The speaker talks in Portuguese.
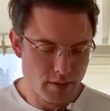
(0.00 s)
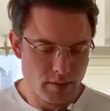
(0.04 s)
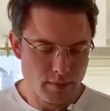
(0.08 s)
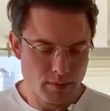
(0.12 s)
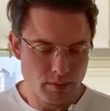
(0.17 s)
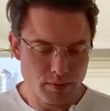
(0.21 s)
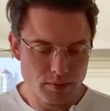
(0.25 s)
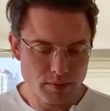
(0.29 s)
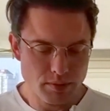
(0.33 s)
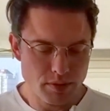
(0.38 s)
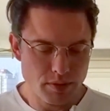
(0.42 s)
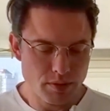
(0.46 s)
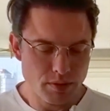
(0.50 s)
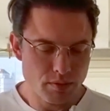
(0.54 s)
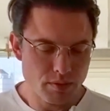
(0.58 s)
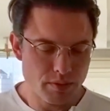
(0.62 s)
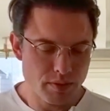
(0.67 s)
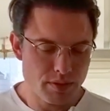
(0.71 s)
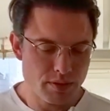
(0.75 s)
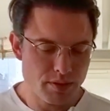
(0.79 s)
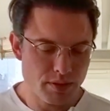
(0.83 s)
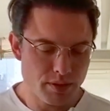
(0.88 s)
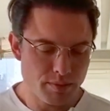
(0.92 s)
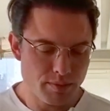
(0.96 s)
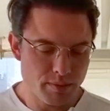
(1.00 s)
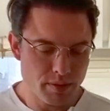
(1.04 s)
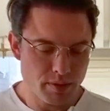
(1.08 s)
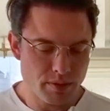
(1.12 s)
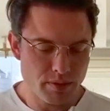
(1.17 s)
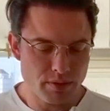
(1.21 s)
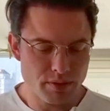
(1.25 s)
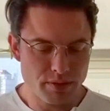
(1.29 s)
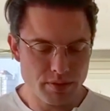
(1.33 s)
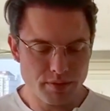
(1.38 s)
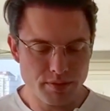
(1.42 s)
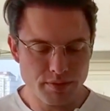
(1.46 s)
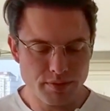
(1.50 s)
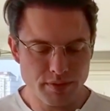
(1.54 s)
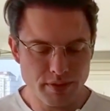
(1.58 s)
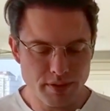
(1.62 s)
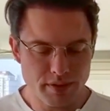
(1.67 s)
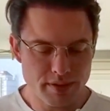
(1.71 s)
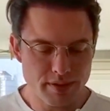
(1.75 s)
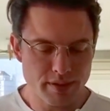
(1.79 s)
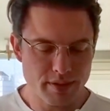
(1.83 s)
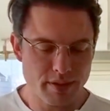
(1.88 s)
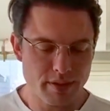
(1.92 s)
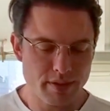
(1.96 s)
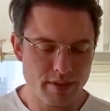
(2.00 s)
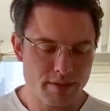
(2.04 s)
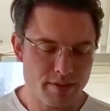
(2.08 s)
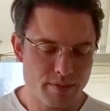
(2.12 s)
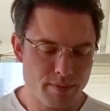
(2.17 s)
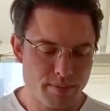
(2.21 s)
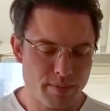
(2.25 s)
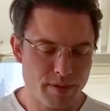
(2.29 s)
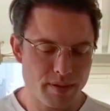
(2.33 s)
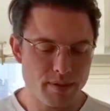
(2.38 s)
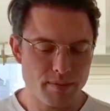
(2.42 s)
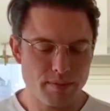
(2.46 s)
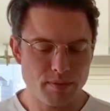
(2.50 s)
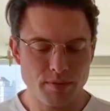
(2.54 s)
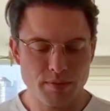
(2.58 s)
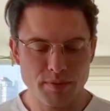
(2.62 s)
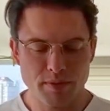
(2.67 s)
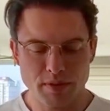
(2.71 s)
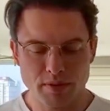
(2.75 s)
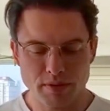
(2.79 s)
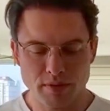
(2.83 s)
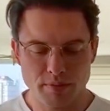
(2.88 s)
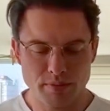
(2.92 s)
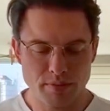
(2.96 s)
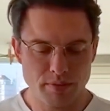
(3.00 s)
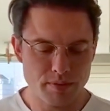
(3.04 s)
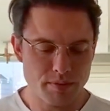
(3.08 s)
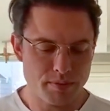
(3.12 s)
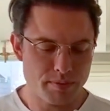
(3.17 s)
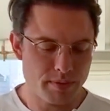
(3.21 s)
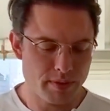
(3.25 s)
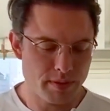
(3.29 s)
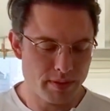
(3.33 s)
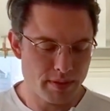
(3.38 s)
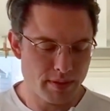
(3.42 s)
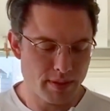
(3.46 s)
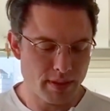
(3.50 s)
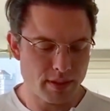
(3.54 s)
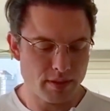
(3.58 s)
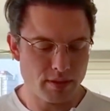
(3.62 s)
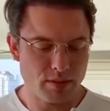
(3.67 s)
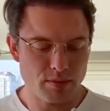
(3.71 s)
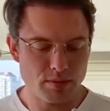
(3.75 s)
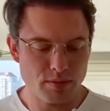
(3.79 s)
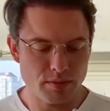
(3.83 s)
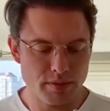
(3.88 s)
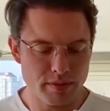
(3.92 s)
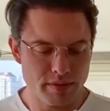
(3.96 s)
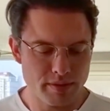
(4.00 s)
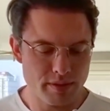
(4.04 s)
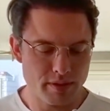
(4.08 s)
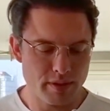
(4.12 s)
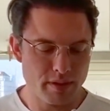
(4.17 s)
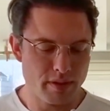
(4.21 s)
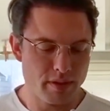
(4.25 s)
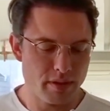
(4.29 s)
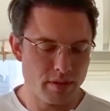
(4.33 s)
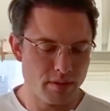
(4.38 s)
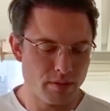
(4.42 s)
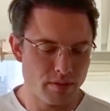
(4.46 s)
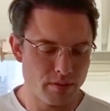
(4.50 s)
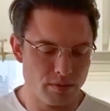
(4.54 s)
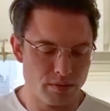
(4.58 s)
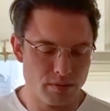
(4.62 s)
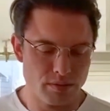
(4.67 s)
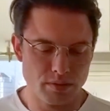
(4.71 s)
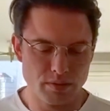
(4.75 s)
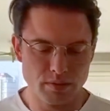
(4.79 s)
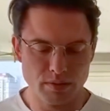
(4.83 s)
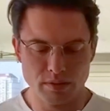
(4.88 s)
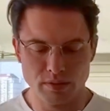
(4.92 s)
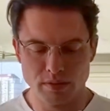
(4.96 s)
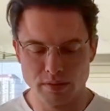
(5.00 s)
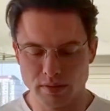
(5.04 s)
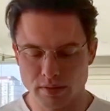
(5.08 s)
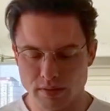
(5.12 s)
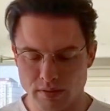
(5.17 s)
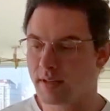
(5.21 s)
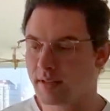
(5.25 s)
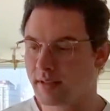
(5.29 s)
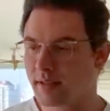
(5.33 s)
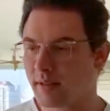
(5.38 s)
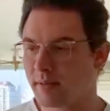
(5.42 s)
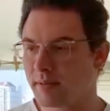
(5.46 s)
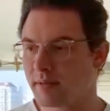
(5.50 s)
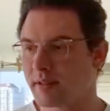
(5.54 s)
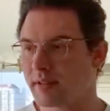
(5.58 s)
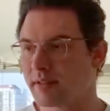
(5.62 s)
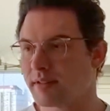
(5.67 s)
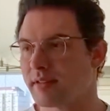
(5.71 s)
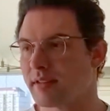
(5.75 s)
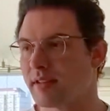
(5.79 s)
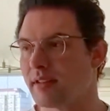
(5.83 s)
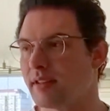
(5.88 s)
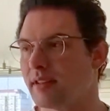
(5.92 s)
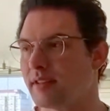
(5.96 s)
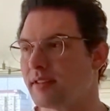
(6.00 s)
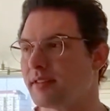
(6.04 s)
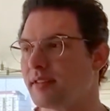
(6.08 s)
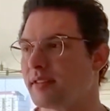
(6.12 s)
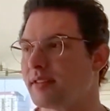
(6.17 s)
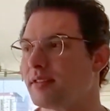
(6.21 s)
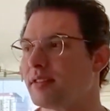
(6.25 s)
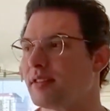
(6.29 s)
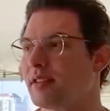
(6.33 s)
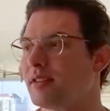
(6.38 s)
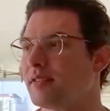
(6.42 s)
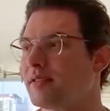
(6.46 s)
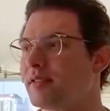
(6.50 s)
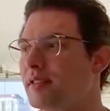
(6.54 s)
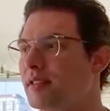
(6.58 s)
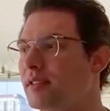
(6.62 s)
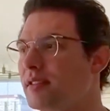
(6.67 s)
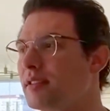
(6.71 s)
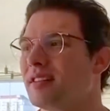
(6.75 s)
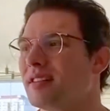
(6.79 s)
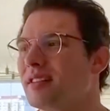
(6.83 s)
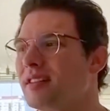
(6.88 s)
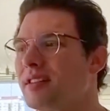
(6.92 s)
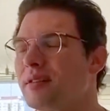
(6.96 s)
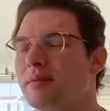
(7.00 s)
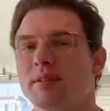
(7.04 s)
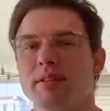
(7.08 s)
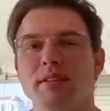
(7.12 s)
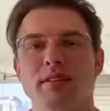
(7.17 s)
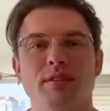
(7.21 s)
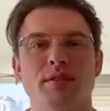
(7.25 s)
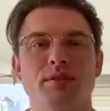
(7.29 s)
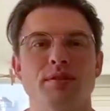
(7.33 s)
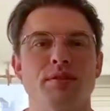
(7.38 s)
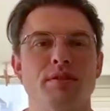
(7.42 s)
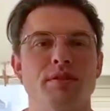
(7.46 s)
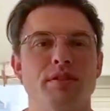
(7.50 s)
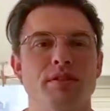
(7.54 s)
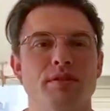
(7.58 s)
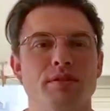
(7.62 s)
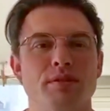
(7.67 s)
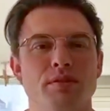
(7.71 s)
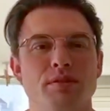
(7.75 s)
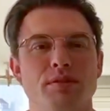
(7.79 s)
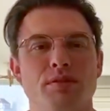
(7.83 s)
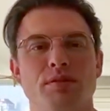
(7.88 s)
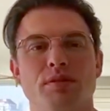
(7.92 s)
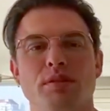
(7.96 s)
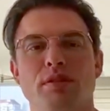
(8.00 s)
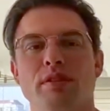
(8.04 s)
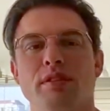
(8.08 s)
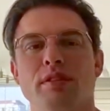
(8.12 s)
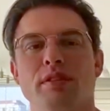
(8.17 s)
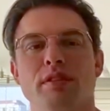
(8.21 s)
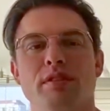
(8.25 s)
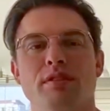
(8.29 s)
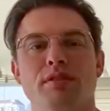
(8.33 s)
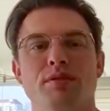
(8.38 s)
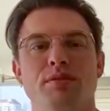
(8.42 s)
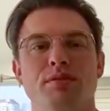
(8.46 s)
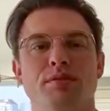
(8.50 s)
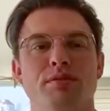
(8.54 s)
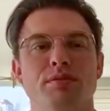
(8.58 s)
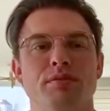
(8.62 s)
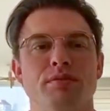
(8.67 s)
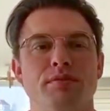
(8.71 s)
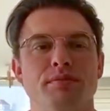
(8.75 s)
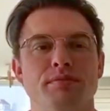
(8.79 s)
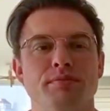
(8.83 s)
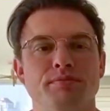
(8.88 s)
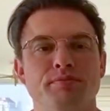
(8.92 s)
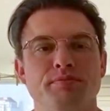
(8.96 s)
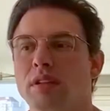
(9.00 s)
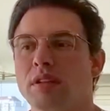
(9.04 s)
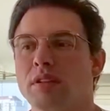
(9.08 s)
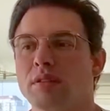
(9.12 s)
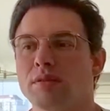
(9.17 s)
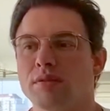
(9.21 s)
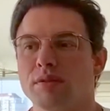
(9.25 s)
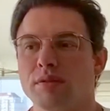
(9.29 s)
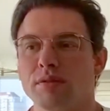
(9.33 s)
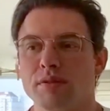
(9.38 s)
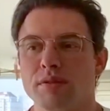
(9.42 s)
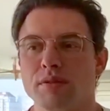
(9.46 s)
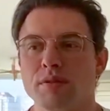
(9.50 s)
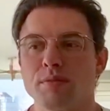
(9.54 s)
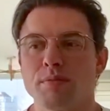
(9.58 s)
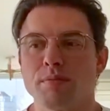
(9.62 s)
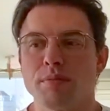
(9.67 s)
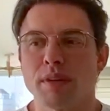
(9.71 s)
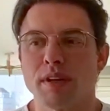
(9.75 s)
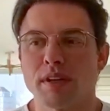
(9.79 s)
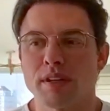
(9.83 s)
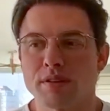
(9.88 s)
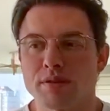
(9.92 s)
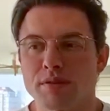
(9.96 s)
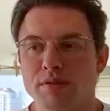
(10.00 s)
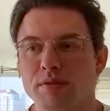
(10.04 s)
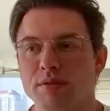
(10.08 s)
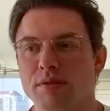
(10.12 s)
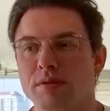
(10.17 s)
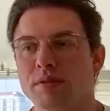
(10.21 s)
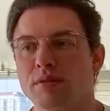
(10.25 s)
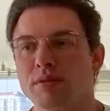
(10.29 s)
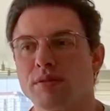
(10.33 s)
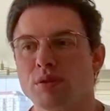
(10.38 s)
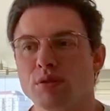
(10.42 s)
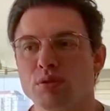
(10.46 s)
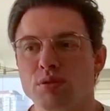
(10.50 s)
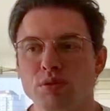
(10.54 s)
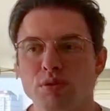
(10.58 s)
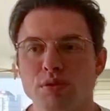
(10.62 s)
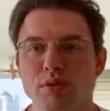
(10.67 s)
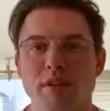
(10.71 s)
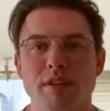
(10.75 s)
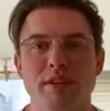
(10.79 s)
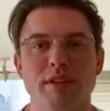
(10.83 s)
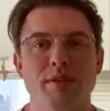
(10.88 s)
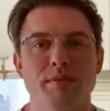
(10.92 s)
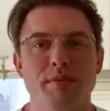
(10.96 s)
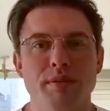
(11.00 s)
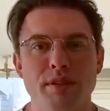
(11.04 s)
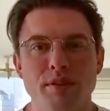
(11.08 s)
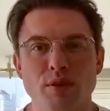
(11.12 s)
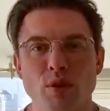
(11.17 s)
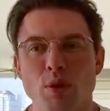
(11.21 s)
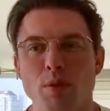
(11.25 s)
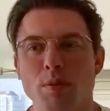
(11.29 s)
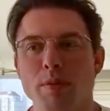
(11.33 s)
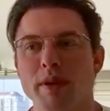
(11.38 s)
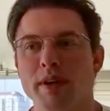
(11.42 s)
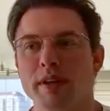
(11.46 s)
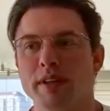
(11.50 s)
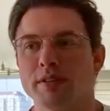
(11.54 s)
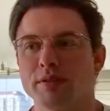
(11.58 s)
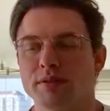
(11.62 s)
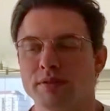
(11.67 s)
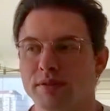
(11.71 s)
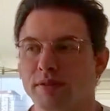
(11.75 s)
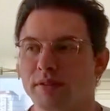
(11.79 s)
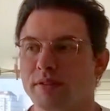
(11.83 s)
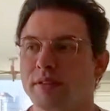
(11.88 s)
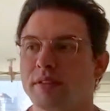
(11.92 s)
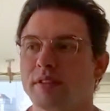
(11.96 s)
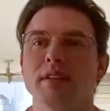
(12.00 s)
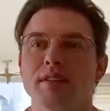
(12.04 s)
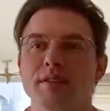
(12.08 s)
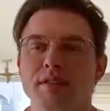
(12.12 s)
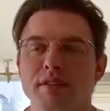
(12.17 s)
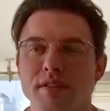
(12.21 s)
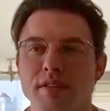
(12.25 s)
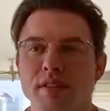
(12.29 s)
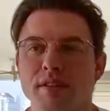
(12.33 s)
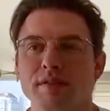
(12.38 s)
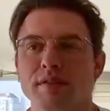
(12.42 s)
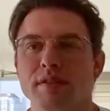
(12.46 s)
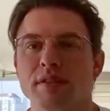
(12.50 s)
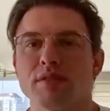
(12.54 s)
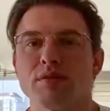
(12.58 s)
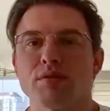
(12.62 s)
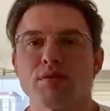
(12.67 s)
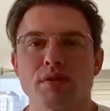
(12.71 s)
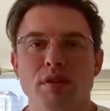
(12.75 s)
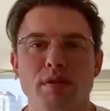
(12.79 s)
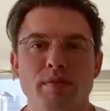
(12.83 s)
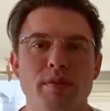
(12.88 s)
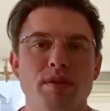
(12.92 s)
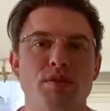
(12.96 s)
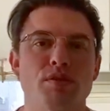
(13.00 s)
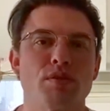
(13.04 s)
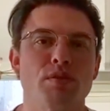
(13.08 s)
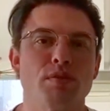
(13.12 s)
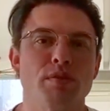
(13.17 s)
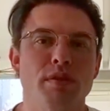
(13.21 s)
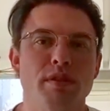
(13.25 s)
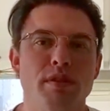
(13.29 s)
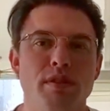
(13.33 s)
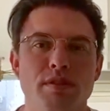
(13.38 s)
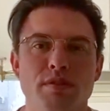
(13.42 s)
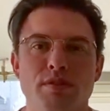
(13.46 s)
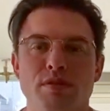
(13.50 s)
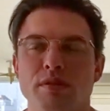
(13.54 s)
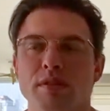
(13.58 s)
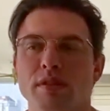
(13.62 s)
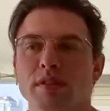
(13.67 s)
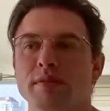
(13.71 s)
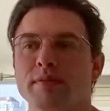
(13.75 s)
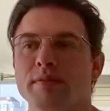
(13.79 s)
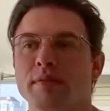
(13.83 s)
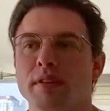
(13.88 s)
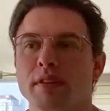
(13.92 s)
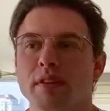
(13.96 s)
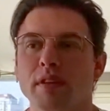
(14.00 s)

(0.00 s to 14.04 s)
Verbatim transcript: Bom dia, alguma dica para corrigir flacidez de pele abdominal depois de perder 14 quilos? Sabe, Graciele, eu estava trabalhando ontem no consultório, atendi um, um cirurgião plástico, doutor Ademir Roberto. E a gente estava falando justamente sobre isso, né?